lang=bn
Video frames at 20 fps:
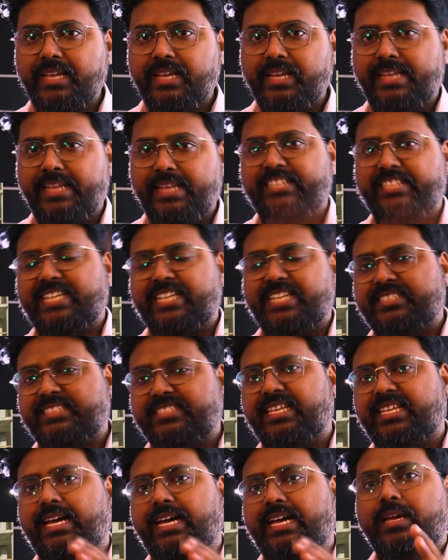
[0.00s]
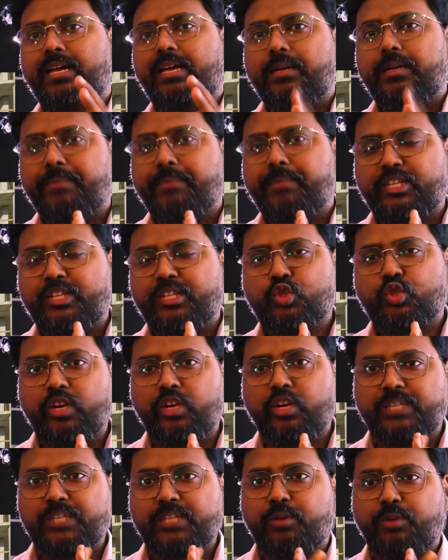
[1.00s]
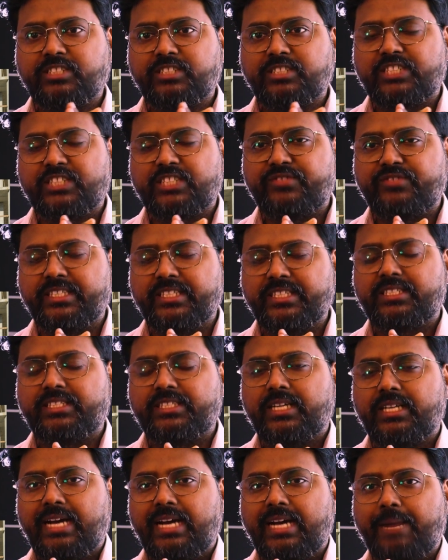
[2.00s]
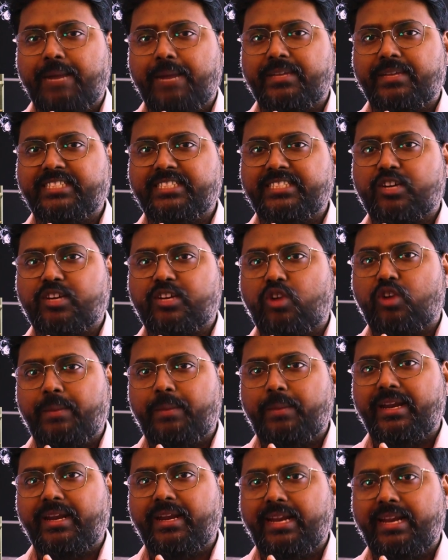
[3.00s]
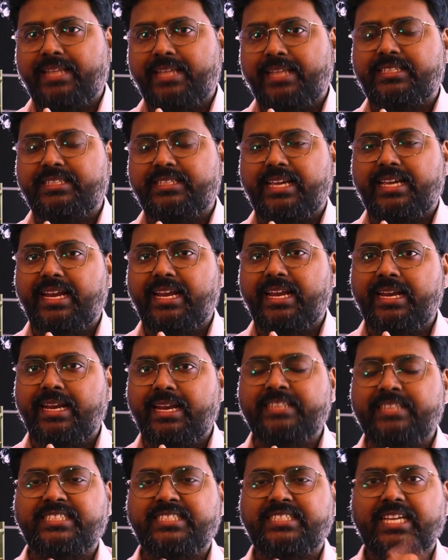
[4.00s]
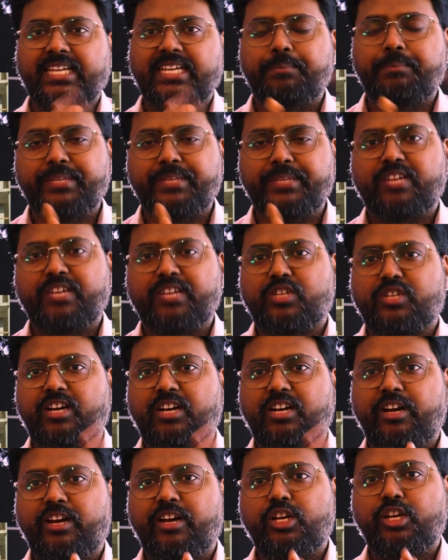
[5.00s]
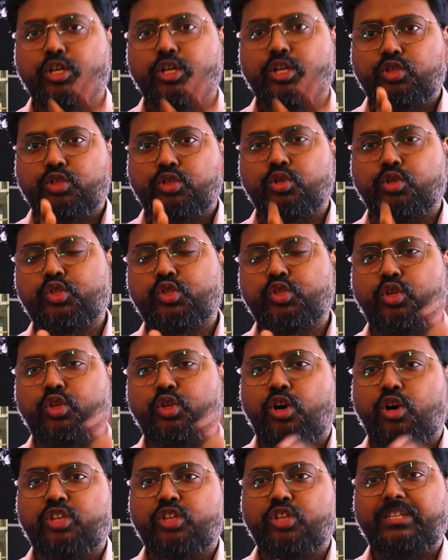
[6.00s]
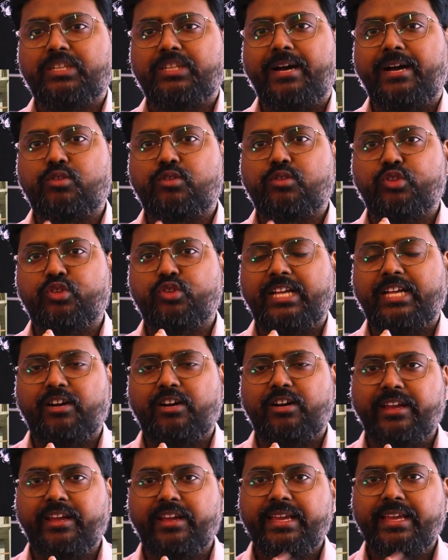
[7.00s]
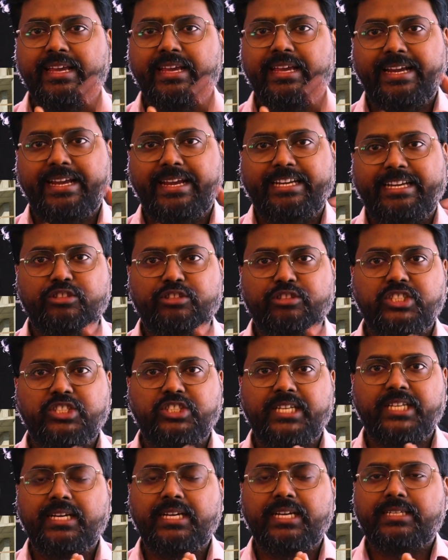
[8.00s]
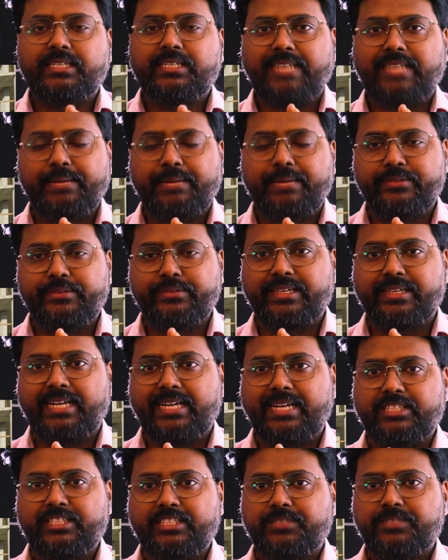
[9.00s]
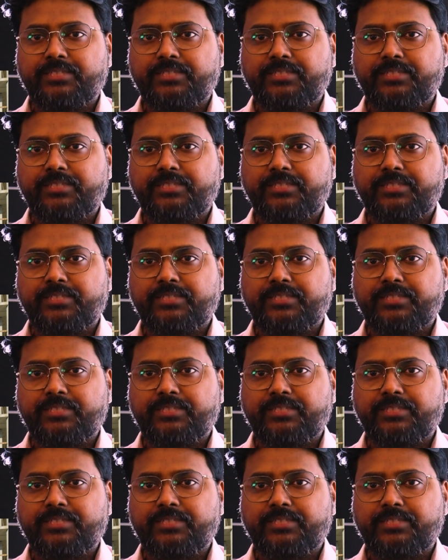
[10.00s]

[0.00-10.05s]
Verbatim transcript: এই যে চারতলা মানে চল্লিশ পঞ্চাশ ফিট আপনার যে কলামের লেন্থ এই লেন্থটাকে ব্রেক করা হয় ছোটো ছোটো অংশে ভাগ করে দেওয়া হয় এটাই হচ্ছে টাইবিমের কাজ